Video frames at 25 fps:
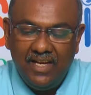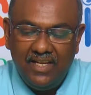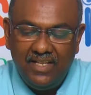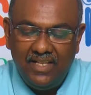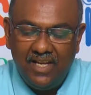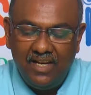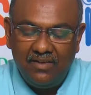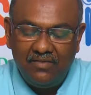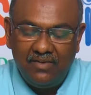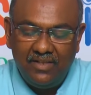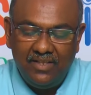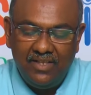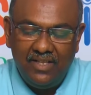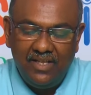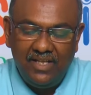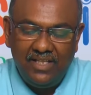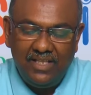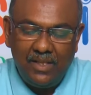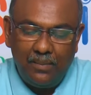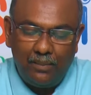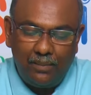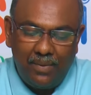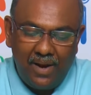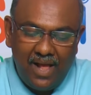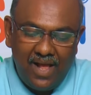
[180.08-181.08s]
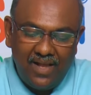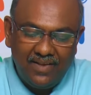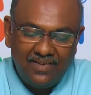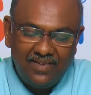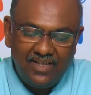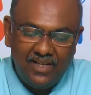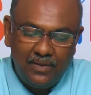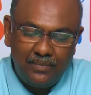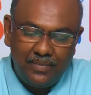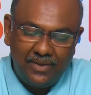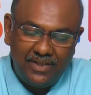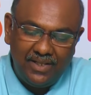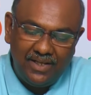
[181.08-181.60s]
இதில் வந்து இந்த
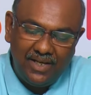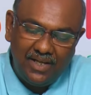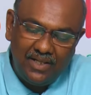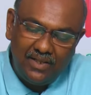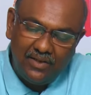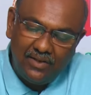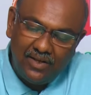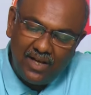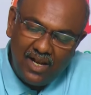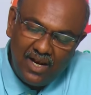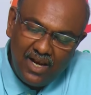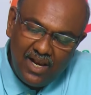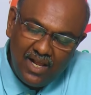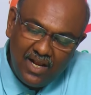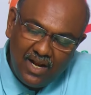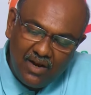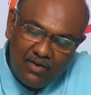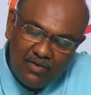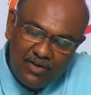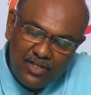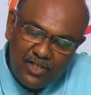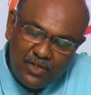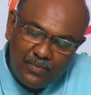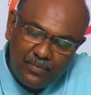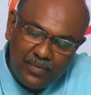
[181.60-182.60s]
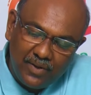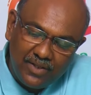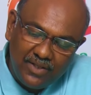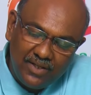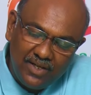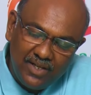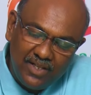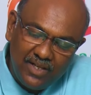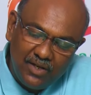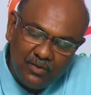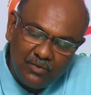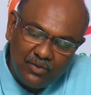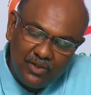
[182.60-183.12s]
பிளாஸ்டிக் பார்த்திங்களா இது நல்லா கவனித்து
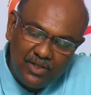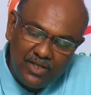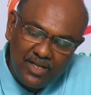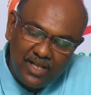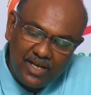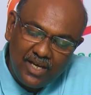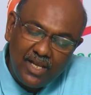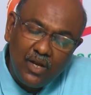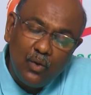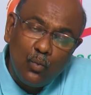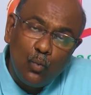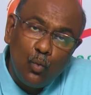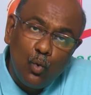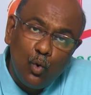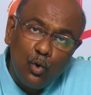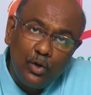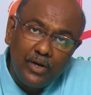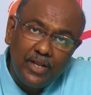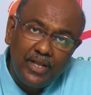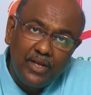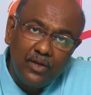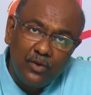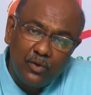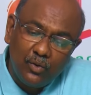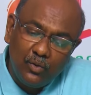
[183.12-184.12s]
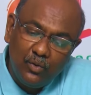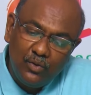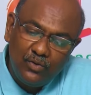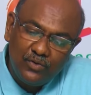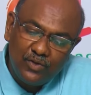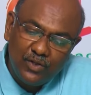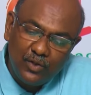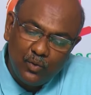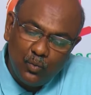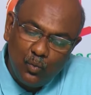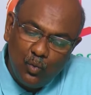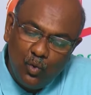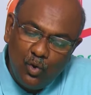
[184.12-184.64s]
பார்த்திங்கன்னா இதில் வந்து நிறைய ஓட்டைங்க இருக்கும்
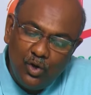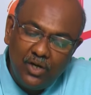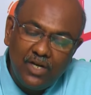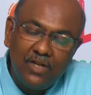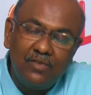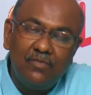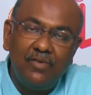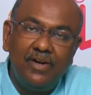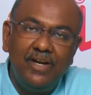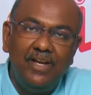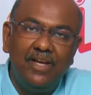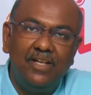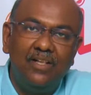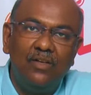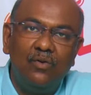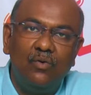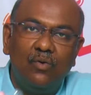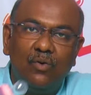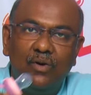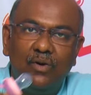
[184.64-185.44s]
ஸோ இந்த ஓட்டை வழியாக தான்